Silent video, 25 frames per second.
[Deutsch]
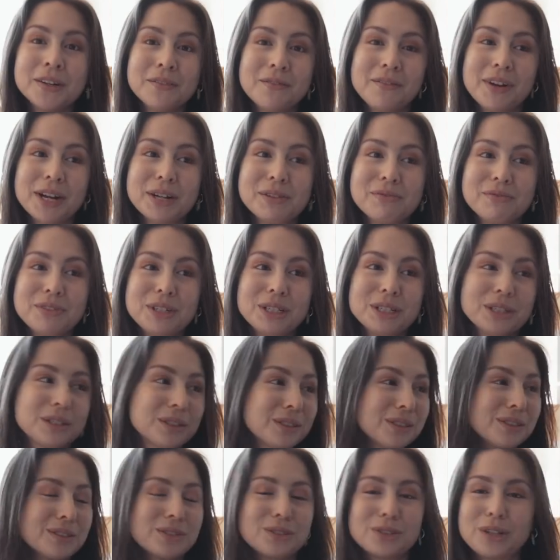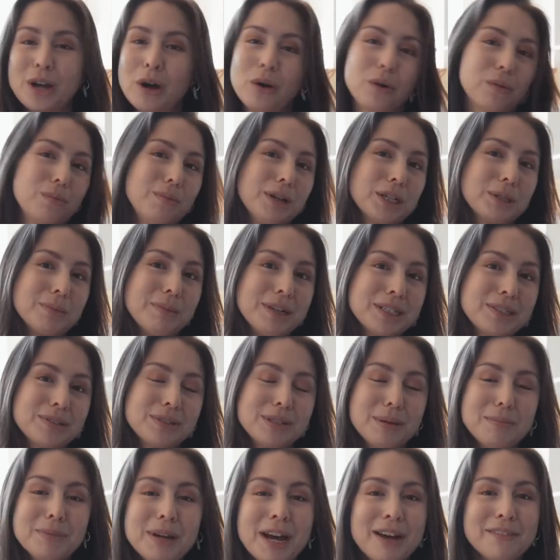weil wir auch manchmal
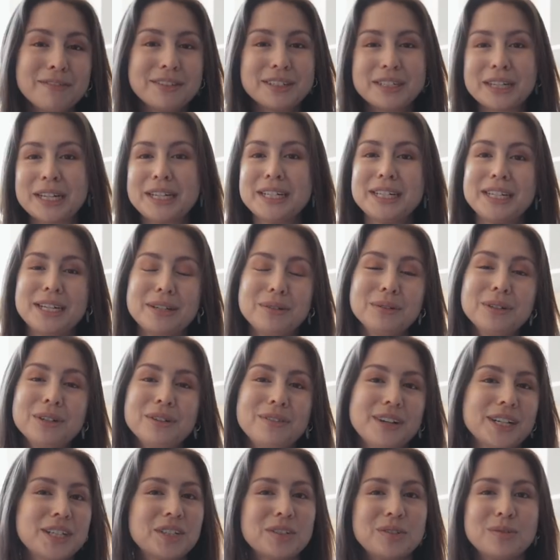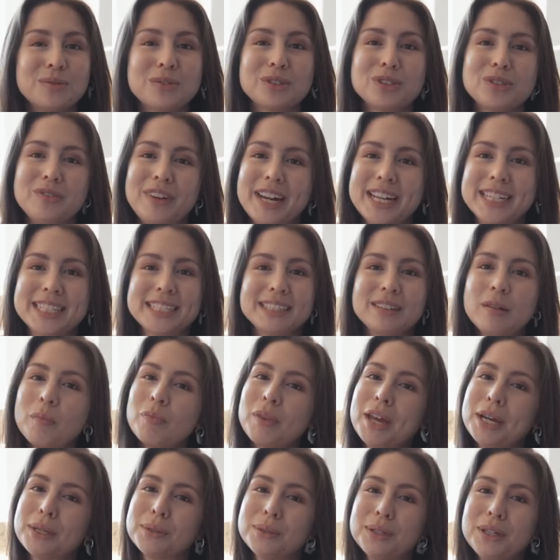zusammen Kaffee trinken gehen und quatschen und so weiter.
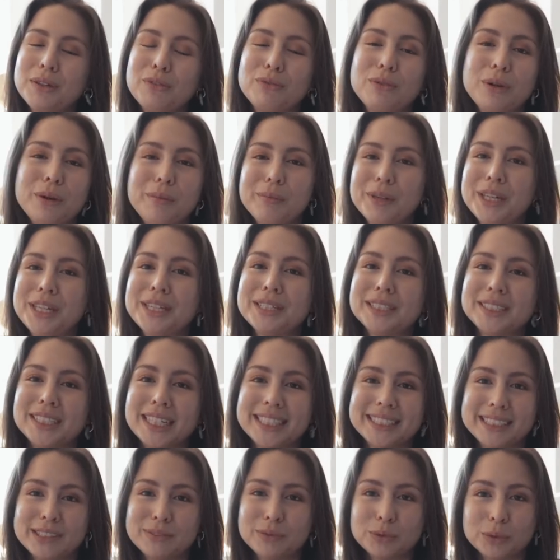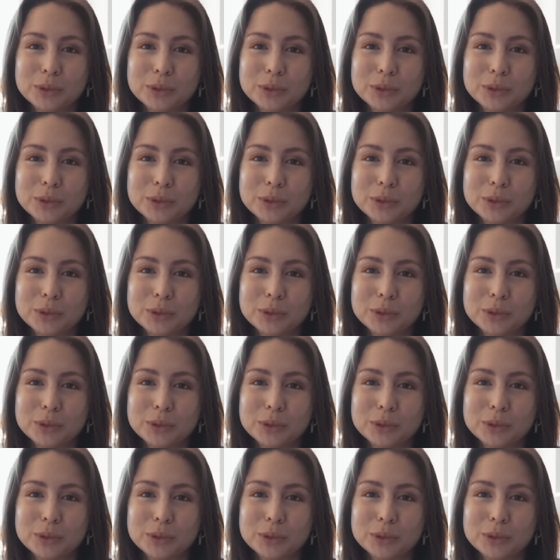Also ich fühle mich hier sehr, sehr